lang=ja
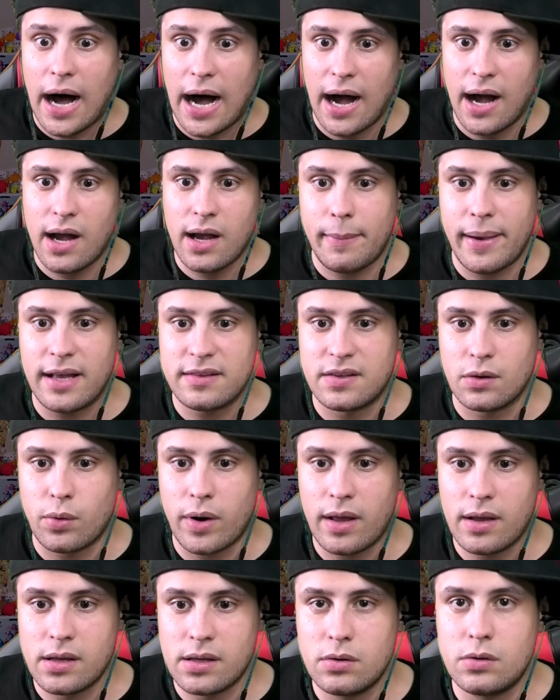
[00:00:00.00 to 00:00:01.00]
あ、やばいやつだ、
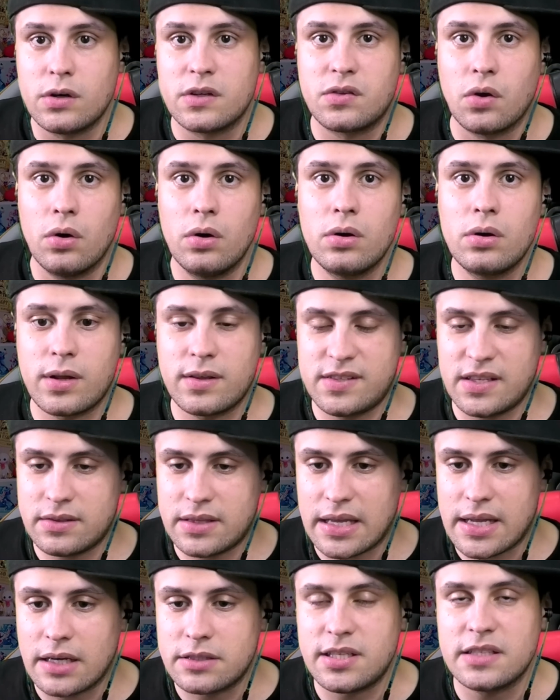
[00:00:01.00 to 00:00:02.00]
これ。来るぞ、これ
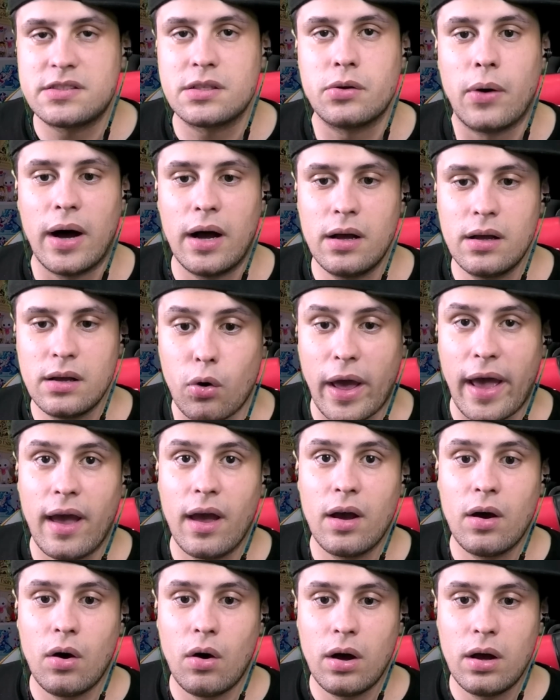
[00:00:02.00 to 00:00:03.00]
絶対覚醒するわ、これ。
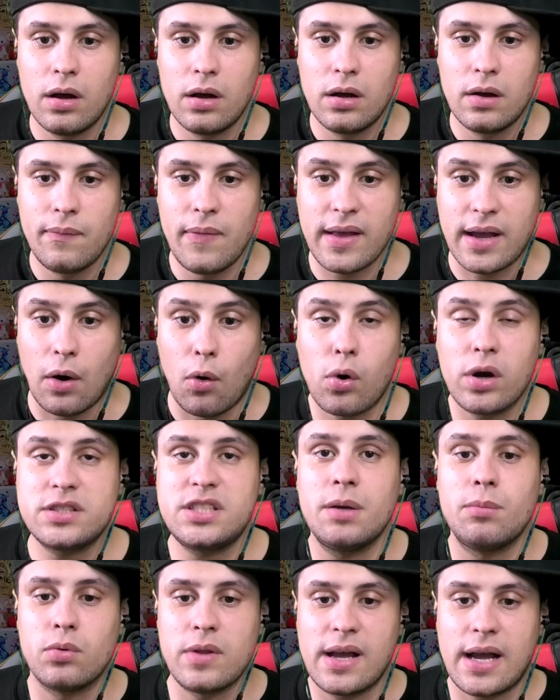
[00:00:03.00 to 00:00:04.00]
なんかおか
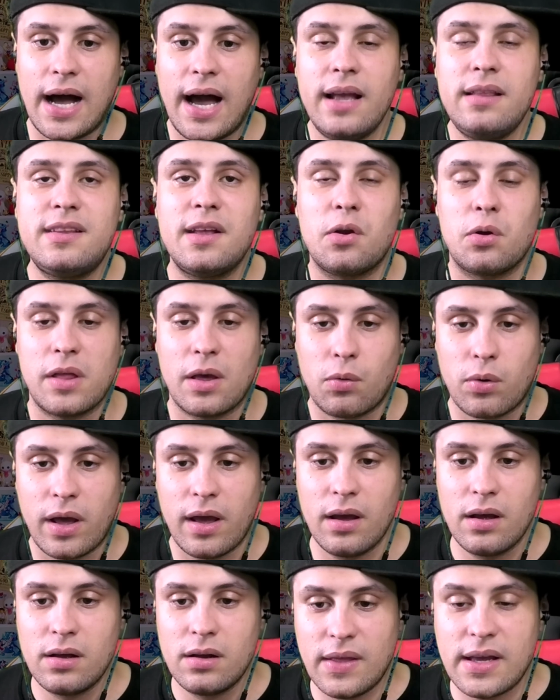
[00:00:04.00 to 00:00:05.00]
しいもん、なんか入ってるよね、こ
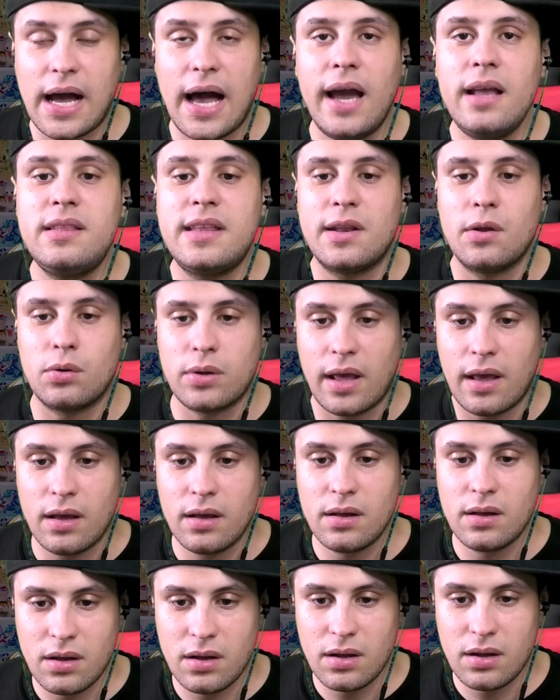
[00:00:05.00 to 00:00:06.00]
れ。なんか入ってるよね。
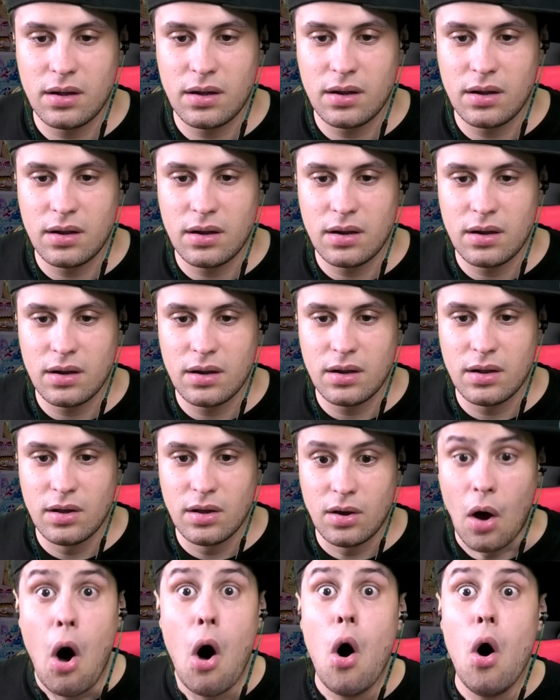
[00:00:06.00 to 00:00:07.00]

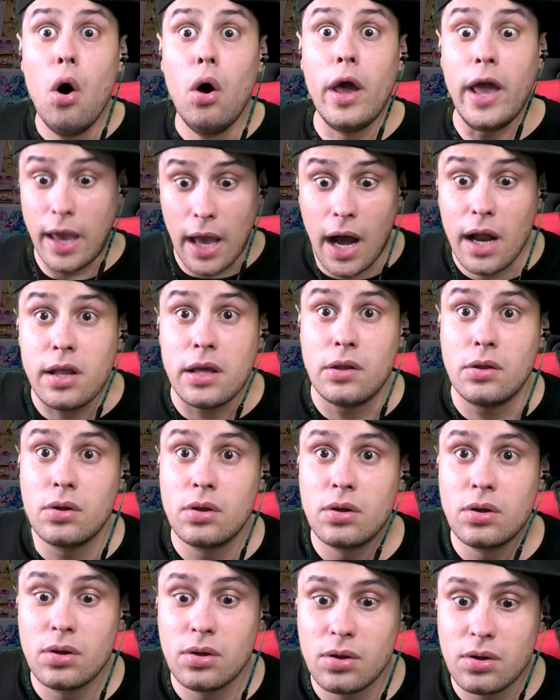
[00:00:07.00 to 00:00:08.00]
え、あ
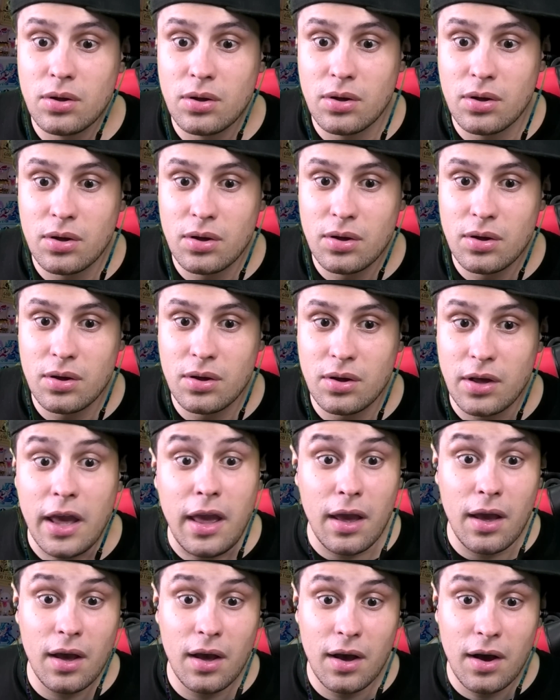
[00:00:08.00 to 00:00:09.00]

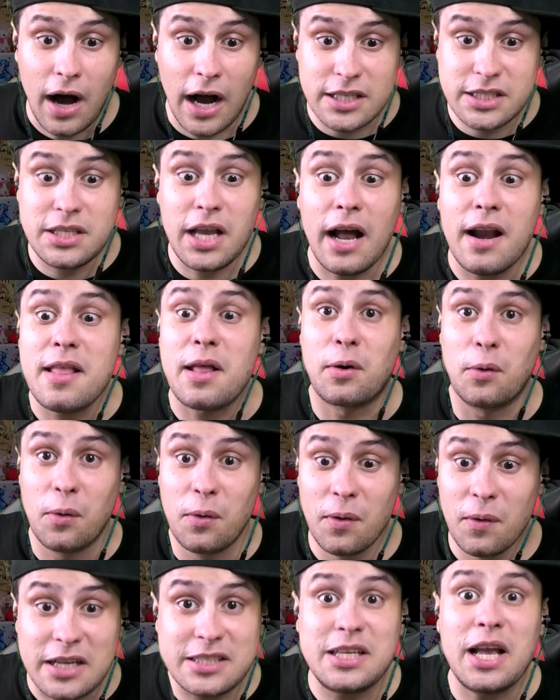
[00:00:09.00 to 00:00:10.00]
り、え、足ありなの、
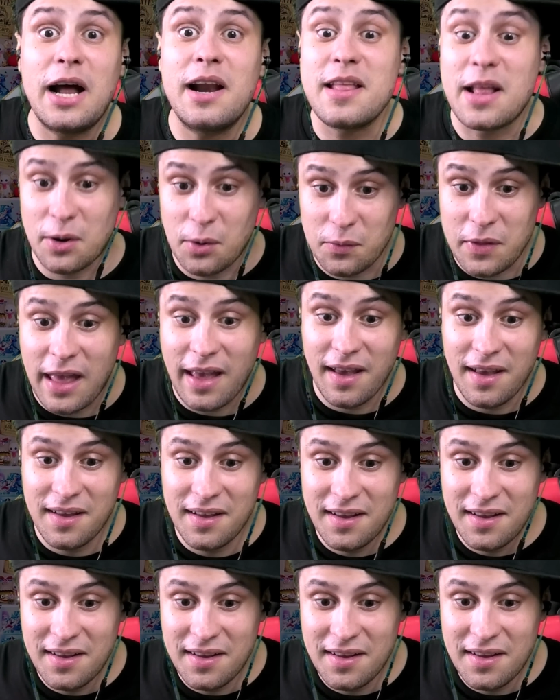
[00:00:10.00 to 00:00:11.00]
足ありなのね、
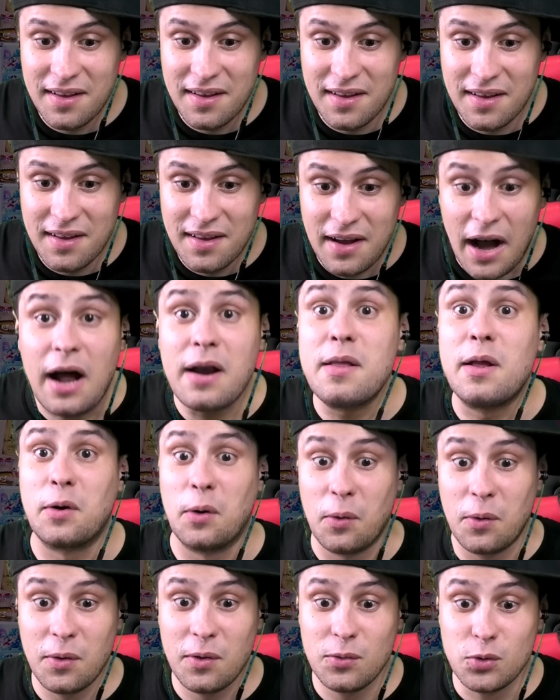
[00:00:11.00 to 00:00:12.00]
ありな
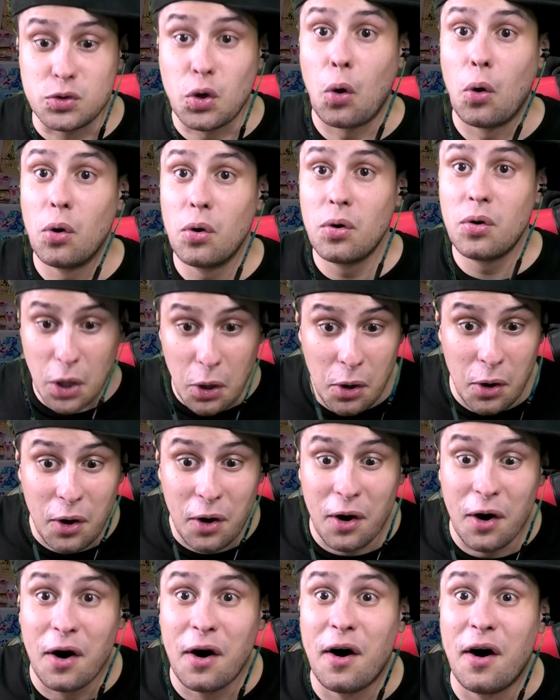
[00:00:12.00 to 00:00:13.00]
の、嘘嘘。
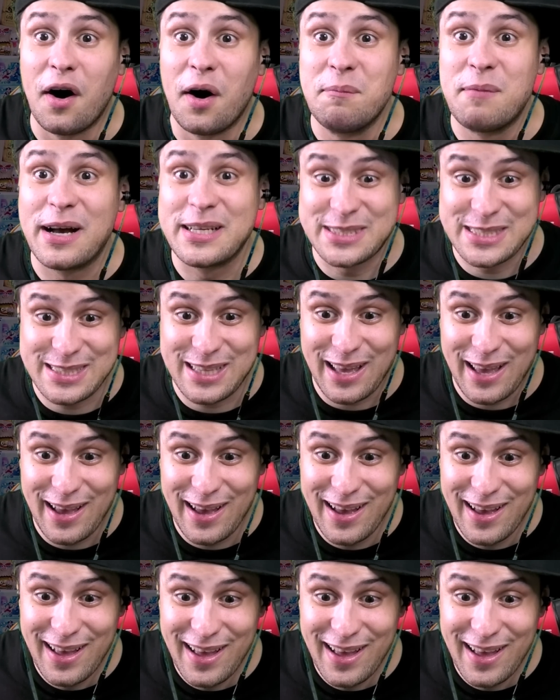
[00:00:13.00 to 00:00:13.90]
マジで